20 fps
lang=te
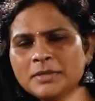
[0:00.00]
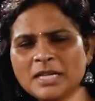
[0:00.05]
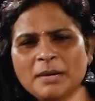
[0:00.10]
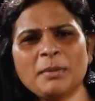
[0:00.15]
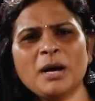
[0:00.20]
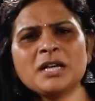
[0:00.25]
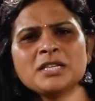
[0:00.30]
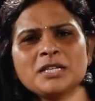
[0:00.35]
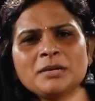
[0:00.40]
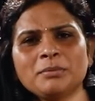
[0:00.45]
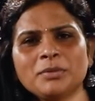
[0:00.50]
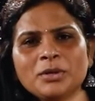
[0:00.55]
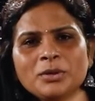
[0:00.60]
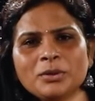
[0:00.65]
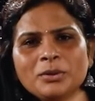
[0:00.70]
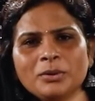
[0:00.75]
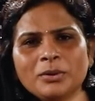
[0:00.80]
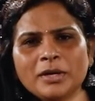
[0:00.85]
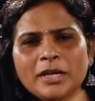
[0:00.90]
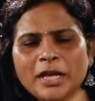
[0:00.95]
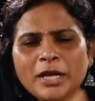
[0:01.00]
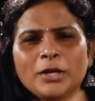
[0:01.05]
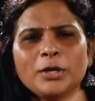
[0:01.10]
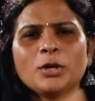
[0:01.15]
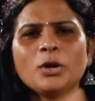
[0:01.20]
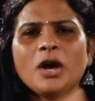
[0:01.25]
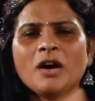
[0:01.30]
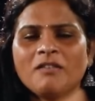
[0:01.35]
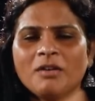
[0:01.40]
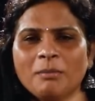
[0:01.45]
సమాజంలో
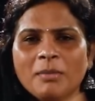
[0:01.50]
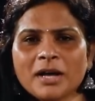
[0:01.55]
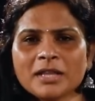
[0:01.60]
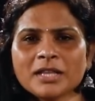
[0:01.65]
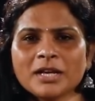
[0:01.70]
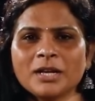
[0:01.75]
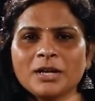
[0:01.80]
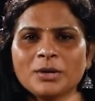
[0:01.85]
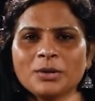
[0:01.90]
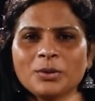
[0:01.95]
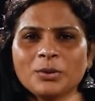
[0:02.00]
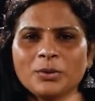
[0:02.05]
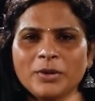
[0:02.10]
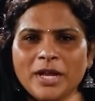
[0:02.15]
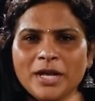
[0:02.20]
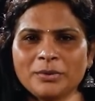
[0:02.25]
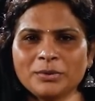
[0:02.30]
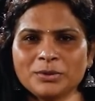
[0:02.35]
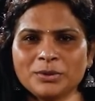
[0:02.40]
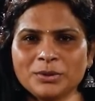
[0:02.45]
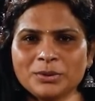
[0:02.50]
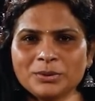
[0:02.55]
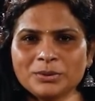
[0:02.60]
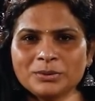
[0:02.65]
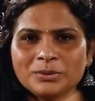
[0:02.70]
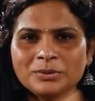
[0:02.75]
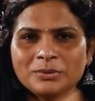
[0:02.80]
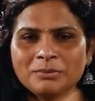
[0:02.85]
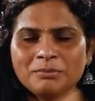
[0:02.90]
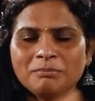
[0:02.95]
ఎన్నో అవమానాలకు గురి అవుతూ
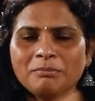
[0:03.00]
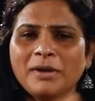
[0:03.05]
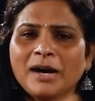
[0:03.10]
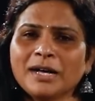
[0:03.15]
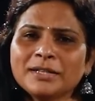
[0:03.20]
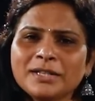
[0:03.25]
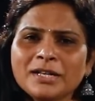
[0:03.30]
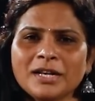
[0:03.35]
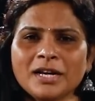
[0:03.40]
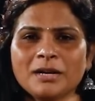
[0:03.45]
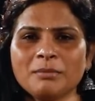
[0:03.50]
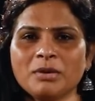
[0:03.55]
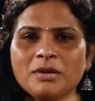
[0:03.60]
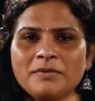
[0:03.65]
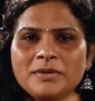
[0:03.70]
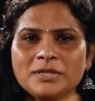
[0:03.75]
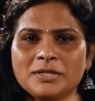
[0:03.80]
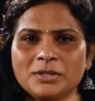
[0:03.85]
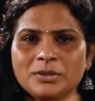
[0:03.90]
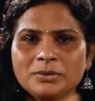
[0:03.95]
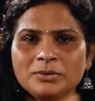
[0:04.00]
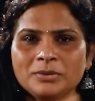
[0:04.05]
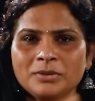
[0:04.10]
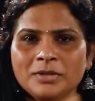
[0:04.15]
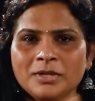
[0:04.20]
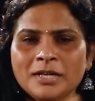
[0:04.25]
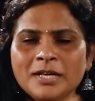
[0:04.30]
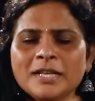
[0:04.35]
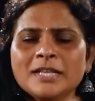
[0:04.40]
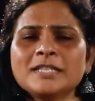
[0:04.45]
బాధలు అనుభవిస్తూ
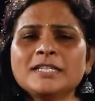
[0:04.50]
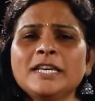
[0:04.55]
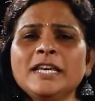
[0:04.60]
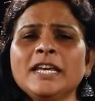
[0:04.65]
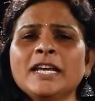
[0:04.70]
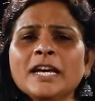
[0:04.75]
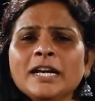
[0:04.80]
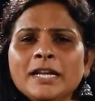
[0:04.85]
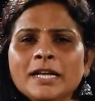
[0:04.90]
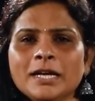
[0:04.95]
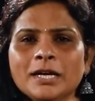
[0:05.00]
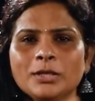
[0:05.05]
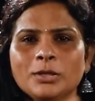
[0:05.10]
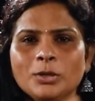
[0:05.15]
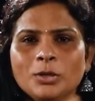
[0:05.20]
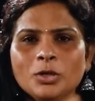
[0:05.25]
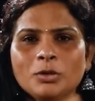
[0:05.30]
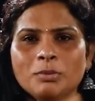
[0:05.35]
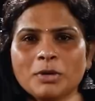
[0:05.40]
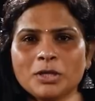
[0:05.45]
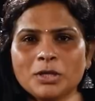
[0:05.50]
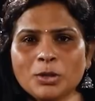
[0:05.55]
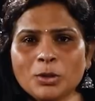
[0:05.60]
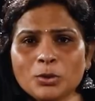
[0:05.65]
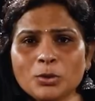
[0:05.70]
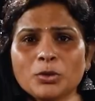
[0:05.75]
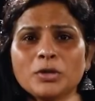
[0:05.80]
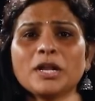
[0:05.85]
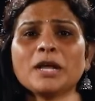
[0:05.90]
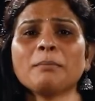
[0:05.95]
చీకటి గదుల్లో
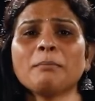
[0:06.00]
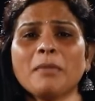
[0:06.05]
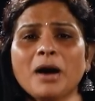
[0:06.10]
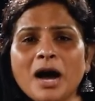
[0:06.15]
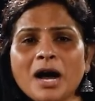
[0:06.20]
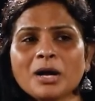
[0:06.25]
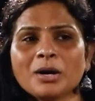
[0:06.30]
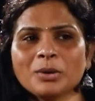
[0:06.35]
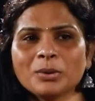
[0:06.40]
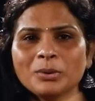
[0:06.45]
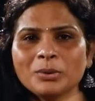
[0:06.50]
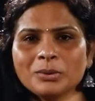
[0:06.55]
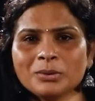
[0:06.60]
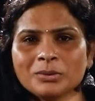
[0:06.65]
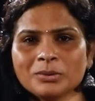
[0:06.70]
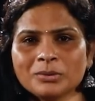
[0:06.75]
బ్రతుకుతున్న మాకు